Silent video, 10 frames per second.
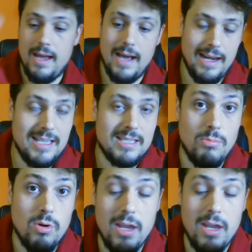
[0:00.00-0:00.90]

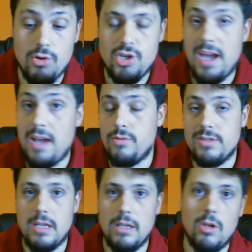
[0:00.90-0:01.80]
all'Istanbul che non c'era con
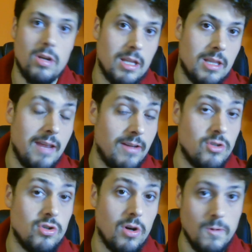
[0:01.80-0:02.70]
Santon che teneva in
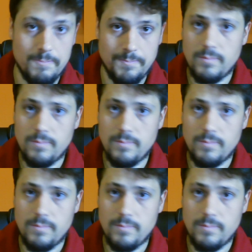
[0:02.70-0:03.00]
gioco